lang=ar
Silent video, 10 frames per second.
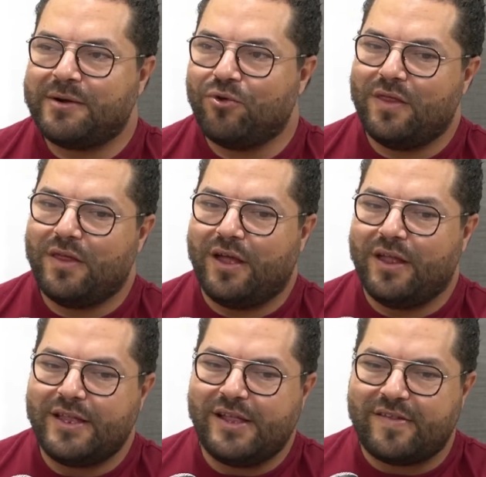مش واضح
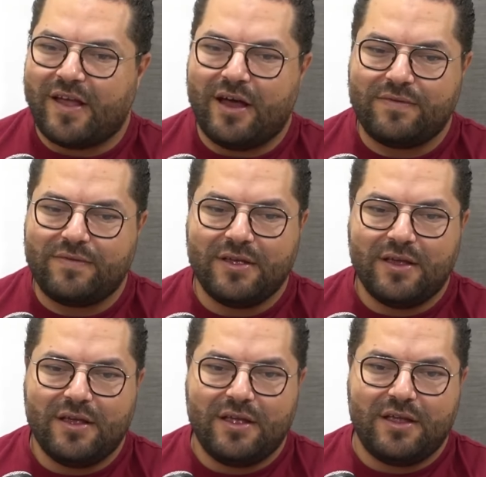انت لا صحافي
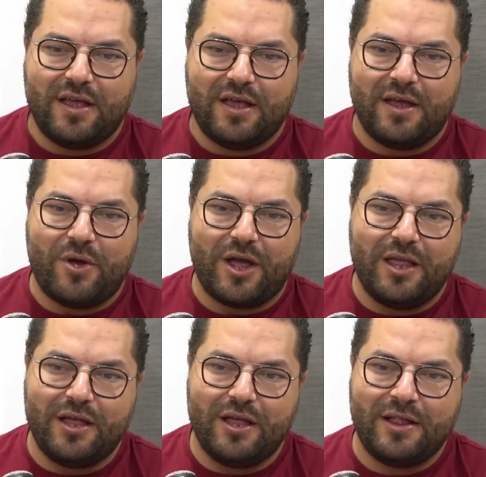يا
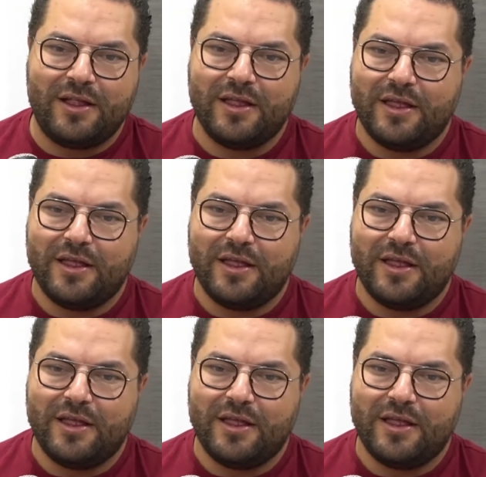وكيل